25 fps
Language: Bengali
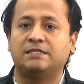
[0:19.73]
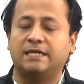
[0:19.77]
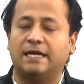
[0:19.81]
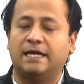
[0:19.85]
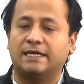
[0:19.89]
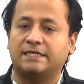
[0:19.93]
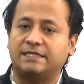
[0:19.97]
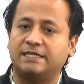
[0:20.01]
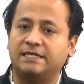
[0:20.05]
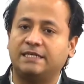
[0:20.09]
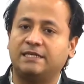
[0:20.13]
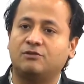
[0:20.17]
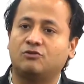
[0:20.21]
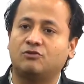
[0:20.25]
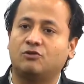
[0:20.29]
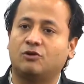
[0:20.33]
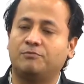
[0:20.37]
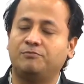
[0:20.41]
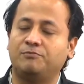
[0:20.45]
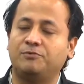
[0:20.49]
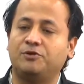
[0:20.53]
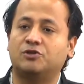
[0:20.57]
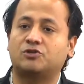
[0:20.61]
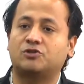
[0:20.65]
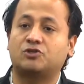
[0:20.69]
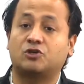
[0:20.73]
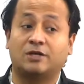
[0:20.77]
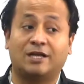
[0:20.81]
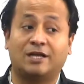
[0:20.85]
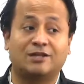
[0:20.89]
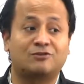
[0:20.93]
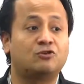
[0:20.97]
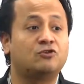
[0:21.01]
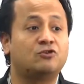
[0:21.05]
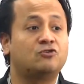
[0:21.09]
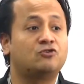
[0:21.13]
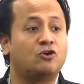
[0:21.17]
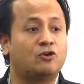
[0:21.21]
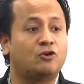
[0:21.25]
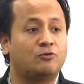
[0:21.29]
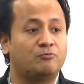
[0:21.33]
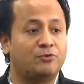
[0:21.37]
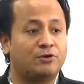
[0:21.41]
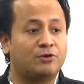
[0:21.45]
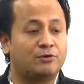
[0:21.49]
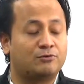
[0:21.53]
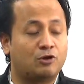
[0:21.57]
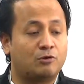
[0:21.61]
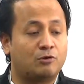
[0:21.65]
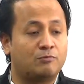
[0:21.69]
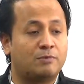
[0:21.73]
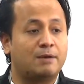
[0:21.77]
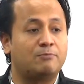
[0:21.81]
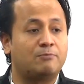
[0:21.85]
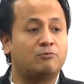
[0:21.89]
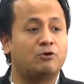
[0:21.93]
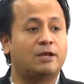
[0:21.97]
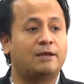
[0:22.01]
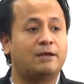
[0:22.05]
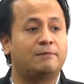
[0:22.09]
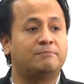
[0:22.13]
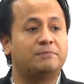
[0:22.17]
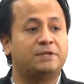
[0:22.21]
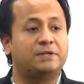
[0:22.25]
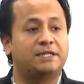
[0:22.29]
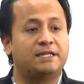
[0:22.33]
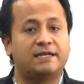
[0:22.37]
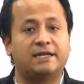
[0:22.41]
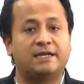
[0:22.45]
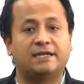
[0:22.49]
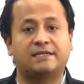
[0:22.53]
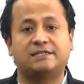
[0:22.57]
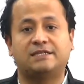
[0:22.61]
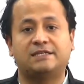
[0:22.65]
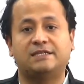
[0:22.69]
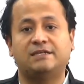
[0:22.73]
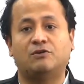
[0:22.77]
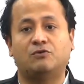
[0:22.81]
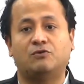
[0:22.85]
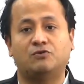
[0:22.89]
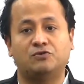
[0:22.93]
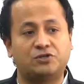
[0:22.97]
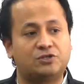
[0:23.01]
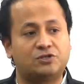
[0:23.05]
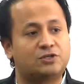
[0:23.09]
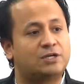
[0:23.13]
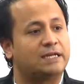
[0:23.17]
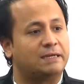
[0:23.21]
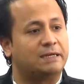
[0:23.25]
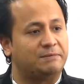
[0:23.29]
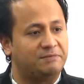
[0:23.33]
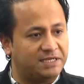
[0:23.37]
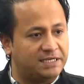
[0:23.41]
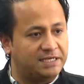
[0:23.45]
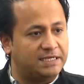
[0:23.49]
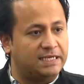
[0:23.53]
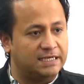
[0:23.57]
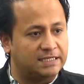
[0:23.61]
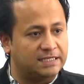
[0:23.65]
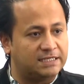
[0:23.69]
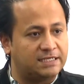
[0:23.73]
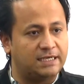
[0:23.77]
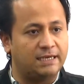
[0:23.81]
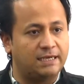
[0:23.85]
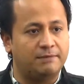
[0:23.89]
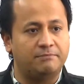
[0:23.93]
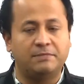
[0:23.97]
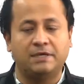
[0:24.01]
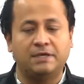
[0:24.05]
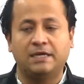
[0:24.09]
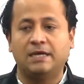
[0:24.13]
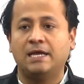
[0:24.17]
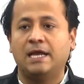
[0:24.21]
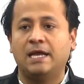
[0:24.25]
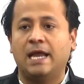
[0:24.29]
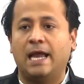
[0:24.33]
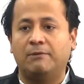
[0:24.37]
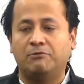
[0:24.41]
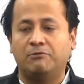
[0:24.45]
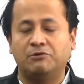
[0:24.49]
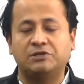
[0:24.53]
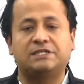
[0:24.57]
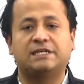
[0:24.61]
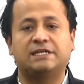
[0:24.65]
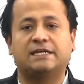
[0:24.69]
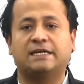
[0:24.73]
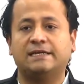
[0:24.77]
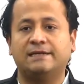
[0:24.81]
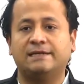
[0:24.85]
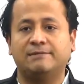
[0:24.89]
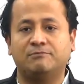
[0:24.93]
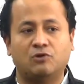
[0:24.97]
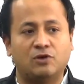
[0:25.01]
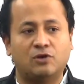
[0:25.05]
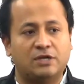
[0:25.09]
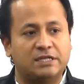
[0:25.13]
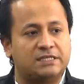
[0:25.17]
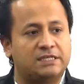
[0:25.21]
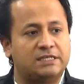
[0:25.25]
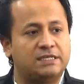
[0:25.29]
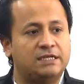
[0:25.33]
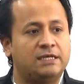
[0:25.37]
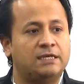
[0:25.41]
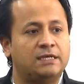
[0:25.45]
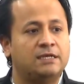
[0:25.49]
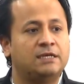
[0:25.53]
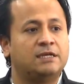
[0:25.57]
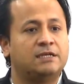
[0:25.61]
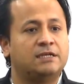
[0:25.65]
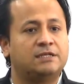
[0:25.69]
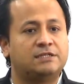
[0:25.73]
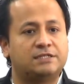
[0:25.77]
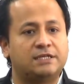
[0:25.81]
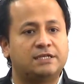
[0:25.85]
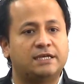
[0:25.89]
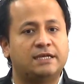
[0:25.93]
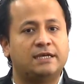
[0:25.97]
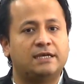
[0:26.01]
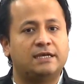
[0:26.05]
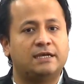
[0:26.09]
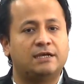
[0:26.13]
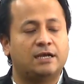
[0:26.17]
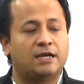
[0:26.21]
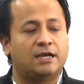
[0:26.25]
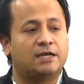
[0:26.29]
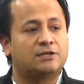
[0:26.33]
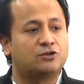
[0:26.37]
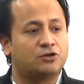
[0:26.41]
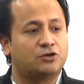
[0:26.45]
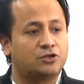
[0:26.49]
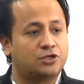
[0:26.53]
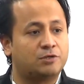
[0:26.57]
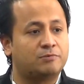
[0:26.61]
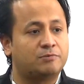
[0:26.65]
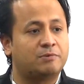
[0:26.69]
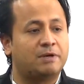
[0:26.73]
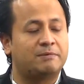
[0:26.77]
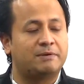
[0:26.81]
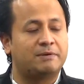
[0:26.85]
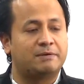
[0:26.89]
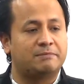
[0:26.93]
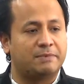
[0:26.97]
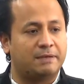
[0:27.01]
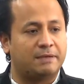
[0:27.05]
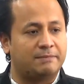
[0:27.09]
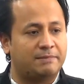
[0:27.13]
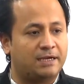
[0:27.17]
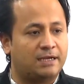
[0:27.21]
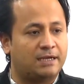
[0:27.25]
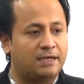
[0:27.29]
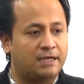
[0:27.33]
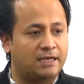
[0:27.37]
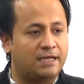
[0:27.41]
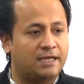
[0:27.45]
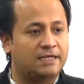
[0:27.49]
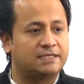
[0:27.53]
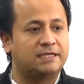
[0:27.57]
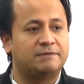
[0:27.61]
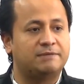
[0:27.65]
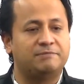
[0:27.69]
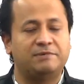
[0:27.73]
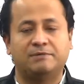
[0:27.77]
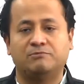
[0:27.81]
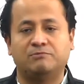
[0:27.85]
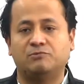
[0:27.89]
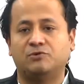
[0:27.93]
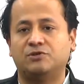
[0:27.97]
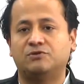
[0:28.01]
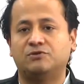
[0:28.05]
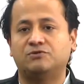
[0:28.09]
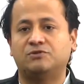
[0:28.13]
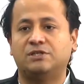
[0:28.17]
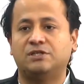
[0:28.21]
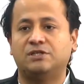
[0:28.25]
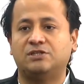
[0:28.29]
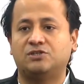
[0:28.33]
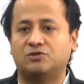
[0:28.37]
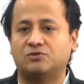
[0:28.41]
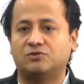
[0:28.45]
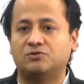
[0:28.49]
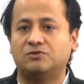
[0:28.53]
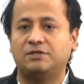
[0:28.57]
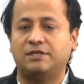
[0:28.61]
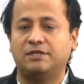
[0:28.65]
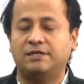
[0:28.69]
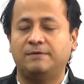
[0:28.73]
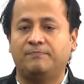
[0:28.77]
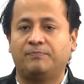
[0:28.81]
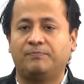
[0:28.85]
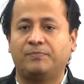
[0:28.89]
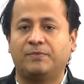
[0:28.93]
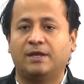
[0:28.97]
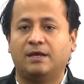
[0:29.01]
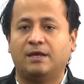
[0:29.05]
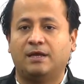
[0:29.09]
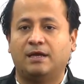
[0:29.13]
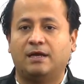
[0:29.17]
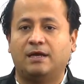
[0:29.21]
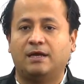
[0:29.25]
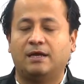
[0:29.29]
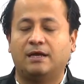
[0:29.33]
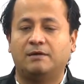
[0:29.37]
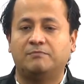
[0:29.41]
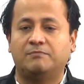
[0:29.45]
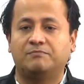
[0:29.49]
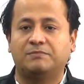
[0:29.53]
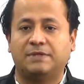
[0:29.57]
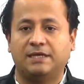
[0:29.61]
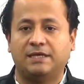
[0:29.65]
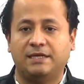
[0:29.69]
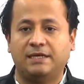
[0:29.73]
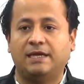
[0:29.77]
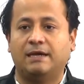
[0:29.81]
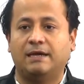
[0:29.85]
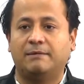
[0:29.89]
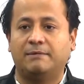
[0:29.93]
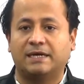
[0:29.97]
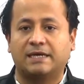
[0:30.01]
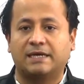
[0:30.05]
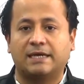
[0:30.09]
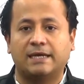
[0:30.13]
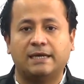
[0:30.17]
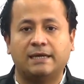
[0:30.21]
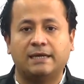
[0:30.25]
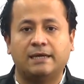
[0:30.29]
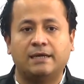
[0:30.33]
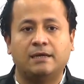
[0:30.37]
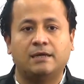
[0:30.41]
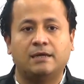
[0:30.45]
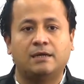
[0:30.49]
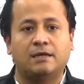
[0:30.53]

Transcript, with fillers: যে একটি ধর্মীয় সনাতন ধর্মীয় ধর্মাবলম্বীদের একটি অনুষ্ঠানে আমি গিয়েছিলাম এবং সেখানে বলেছি যে শৈশবে আমার বাবা আলহাজ এ বি মহিউদ্দিন চৌধুরী তিনি আমাকে